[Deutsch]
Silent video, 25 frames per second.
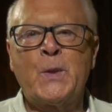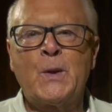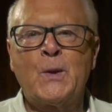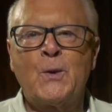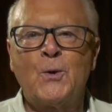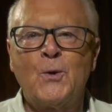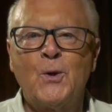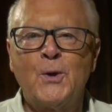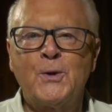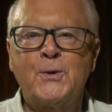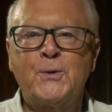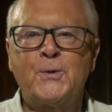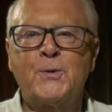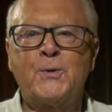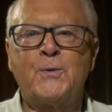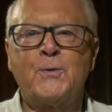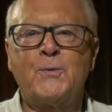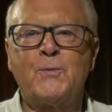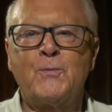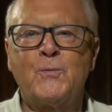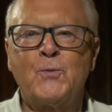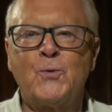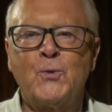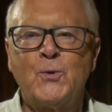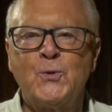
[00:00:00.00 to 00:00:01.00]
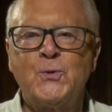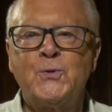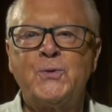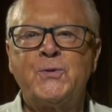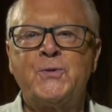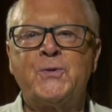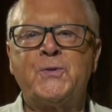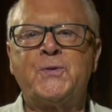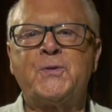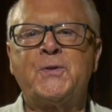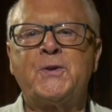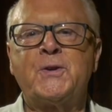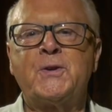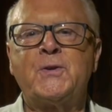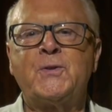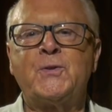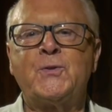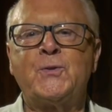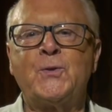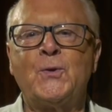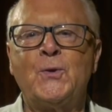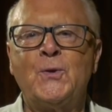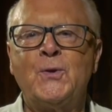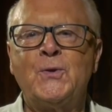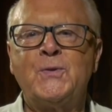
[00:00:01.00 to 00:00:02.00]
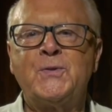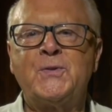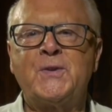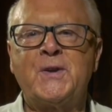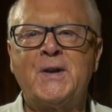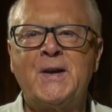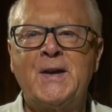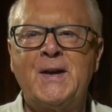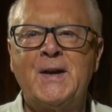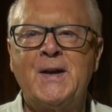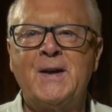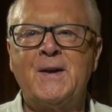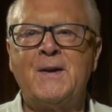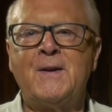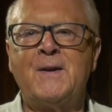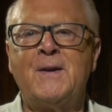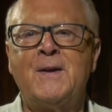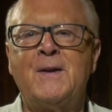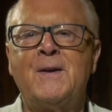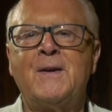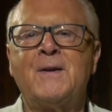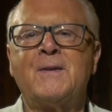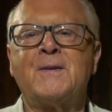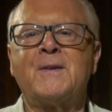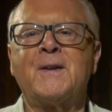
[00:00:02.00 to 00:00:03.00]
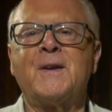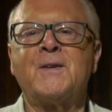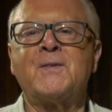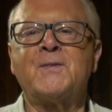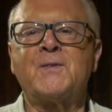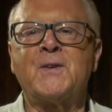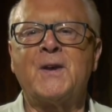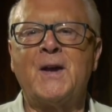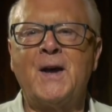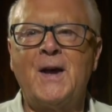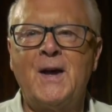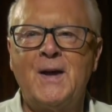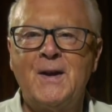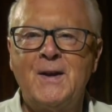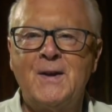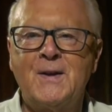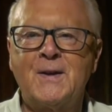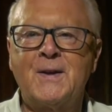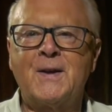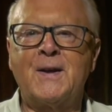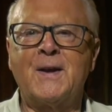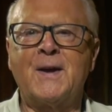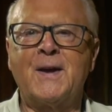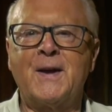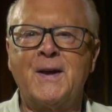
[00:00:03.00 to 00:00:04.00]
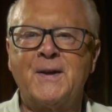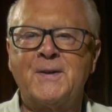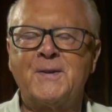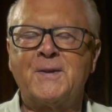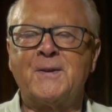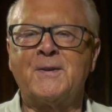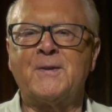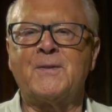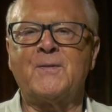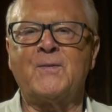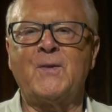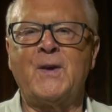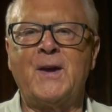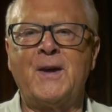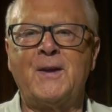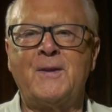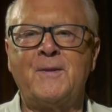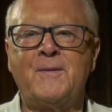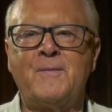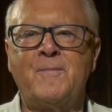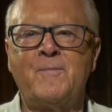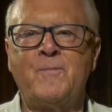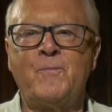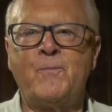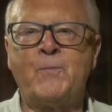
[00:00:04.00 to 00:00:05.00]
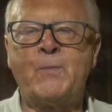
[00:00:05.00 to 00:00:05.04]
Gott wünscht sich so sehr, dass alle gerettet werden.